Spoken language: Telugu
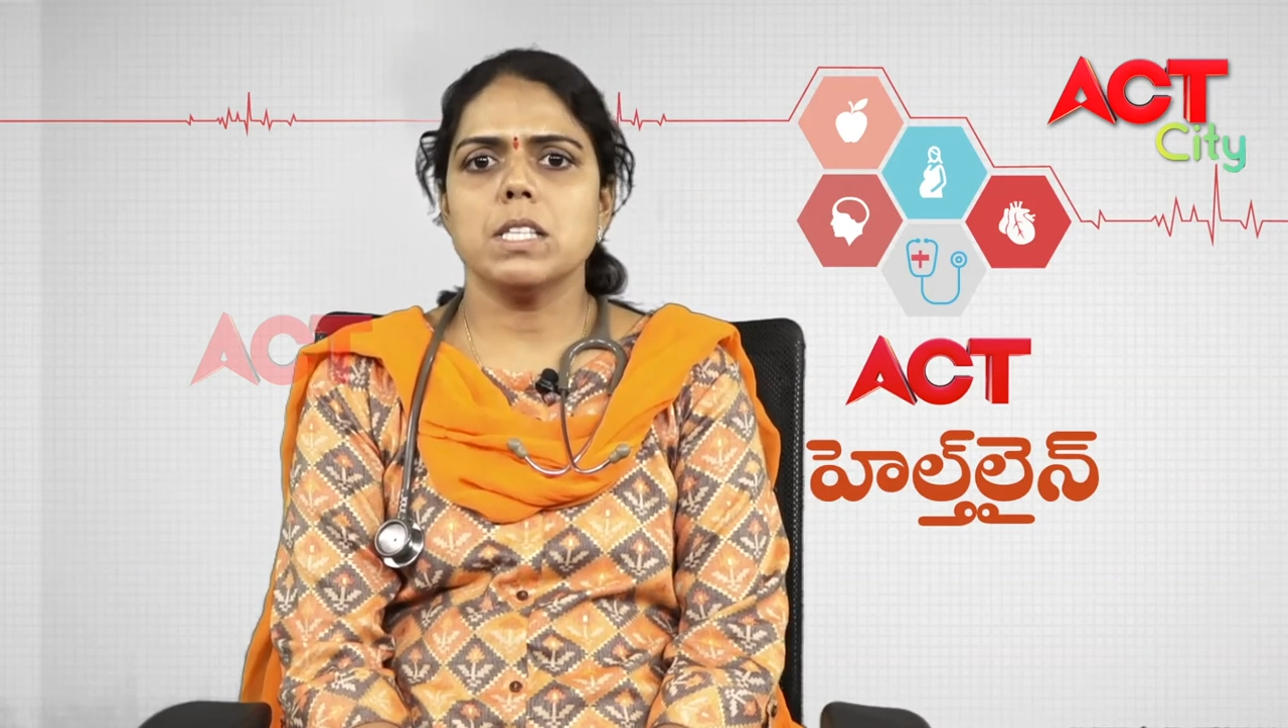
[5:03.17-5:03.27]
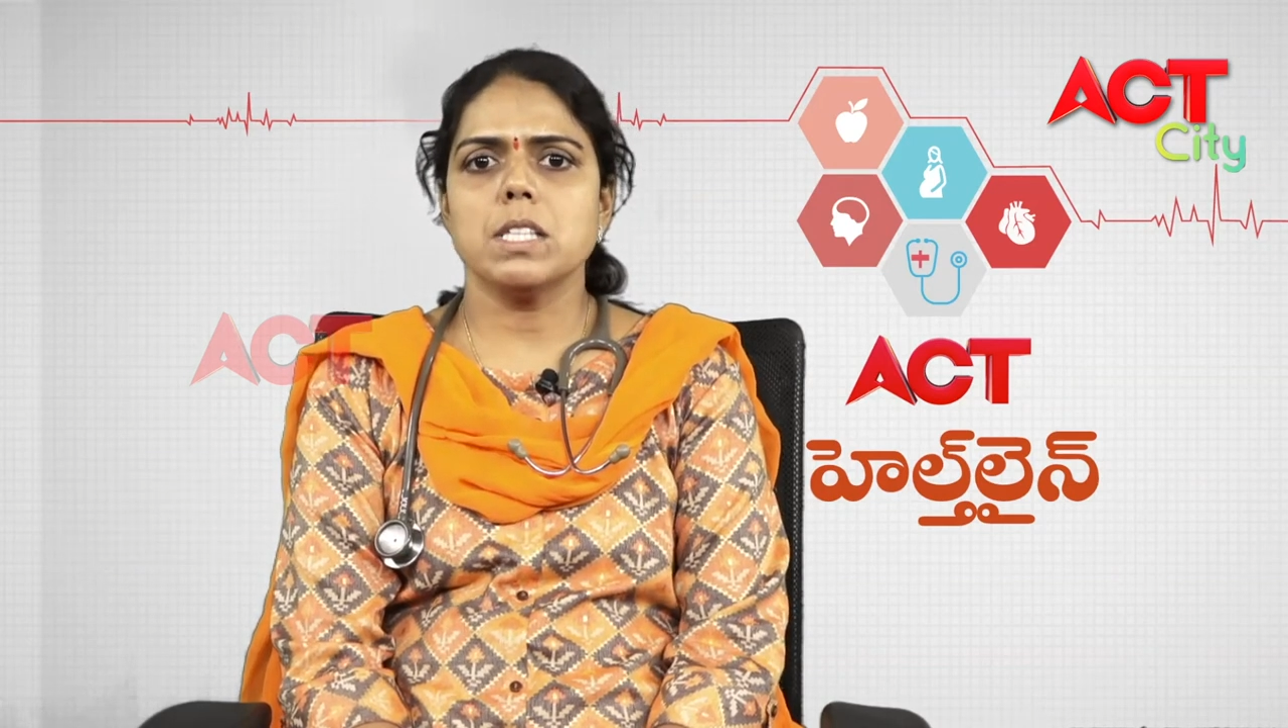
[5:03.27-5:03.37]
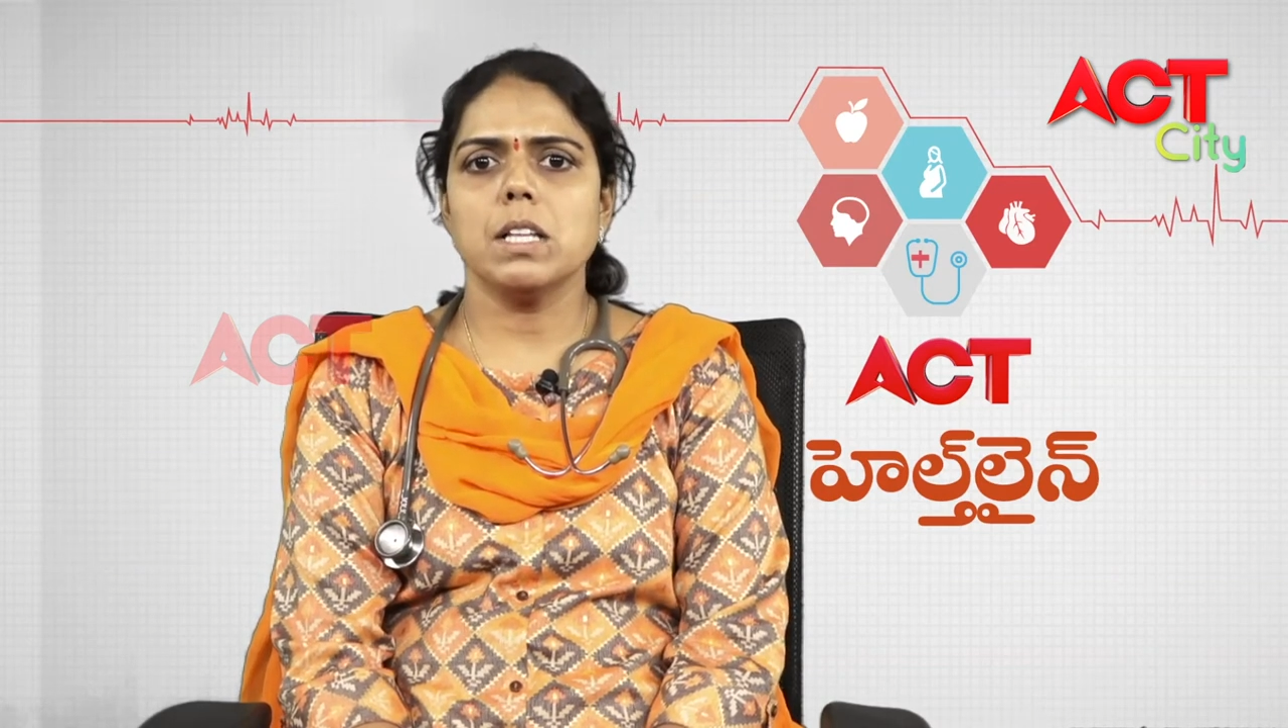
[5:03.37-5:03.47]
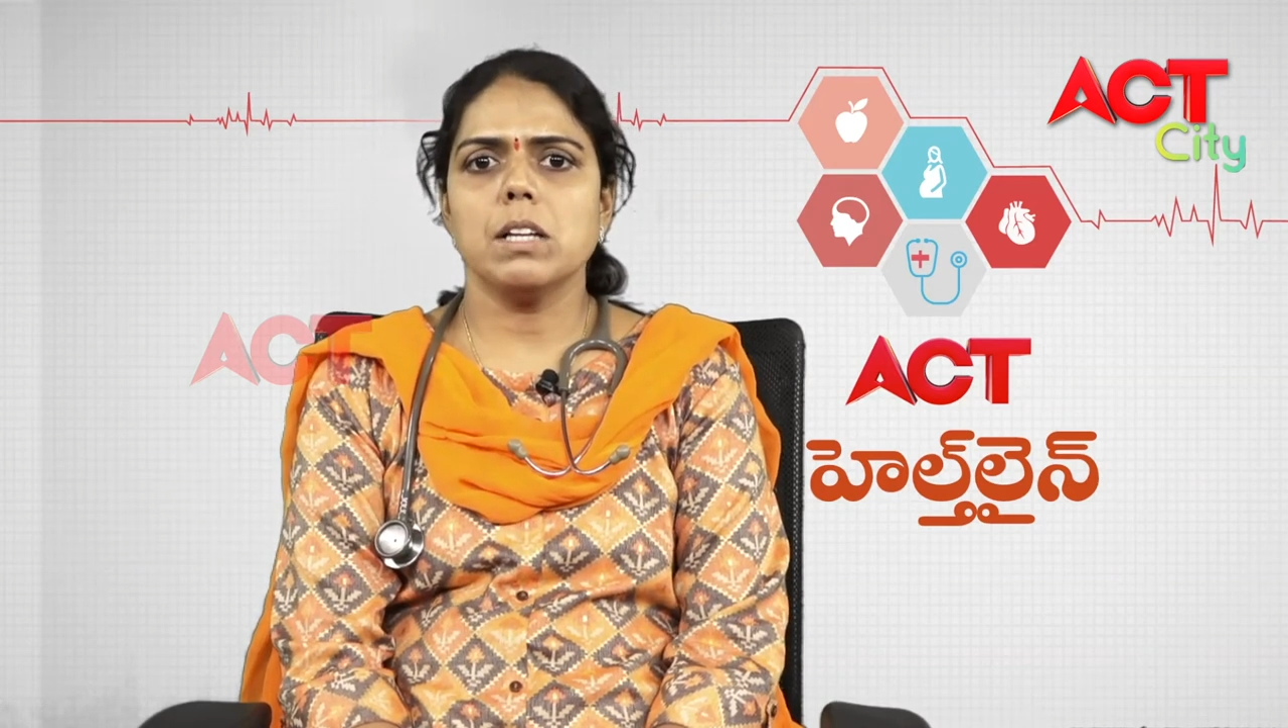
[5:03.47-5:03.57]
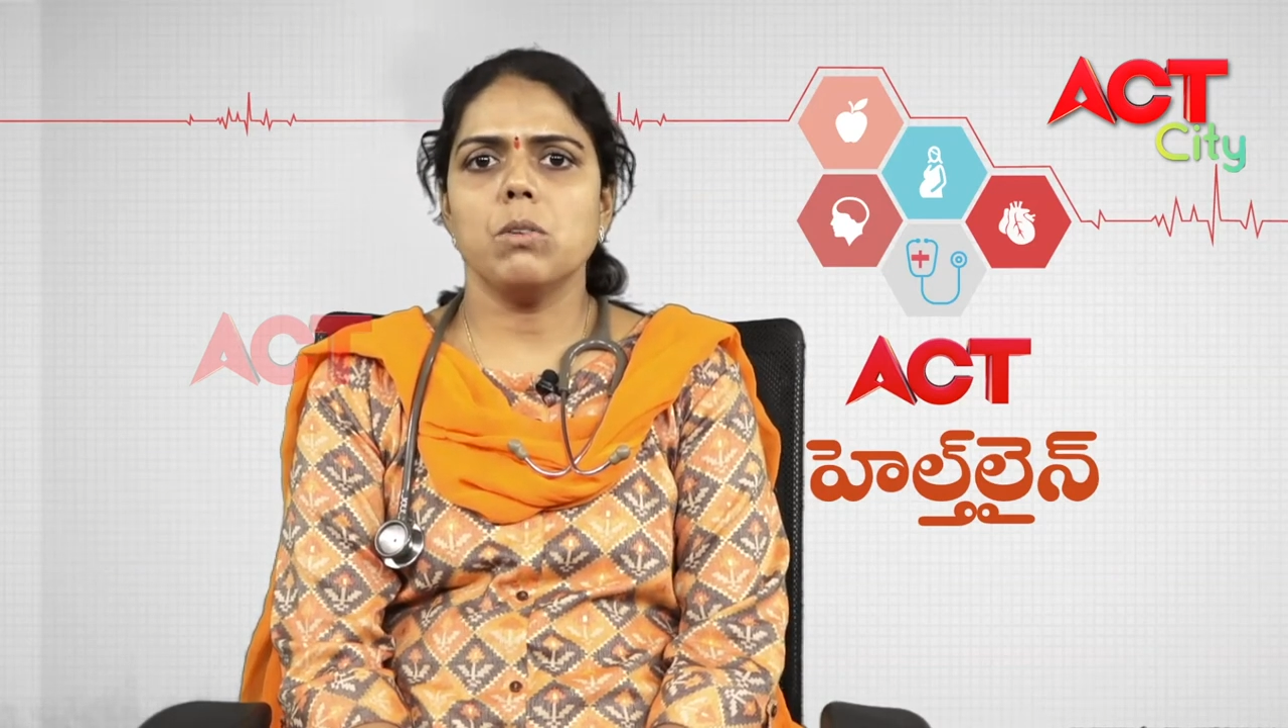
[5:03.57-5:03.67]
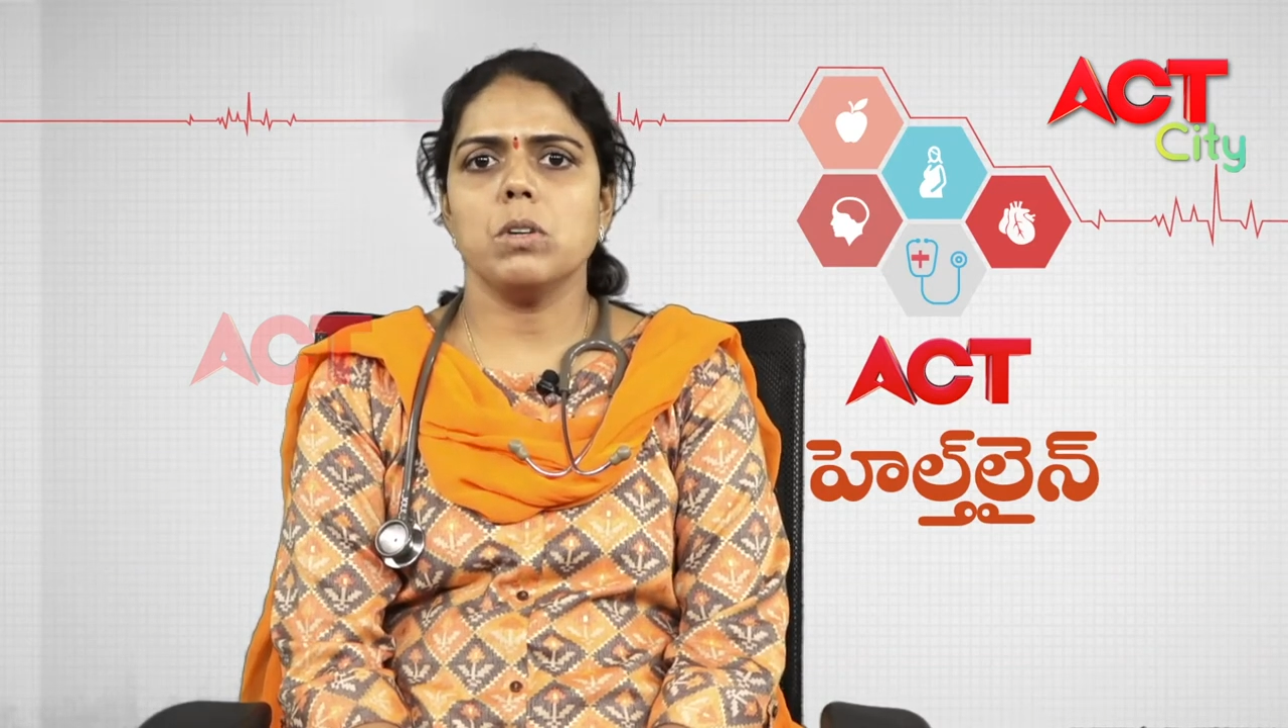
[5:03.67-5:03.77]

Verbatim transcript: క్యాన్సర్లు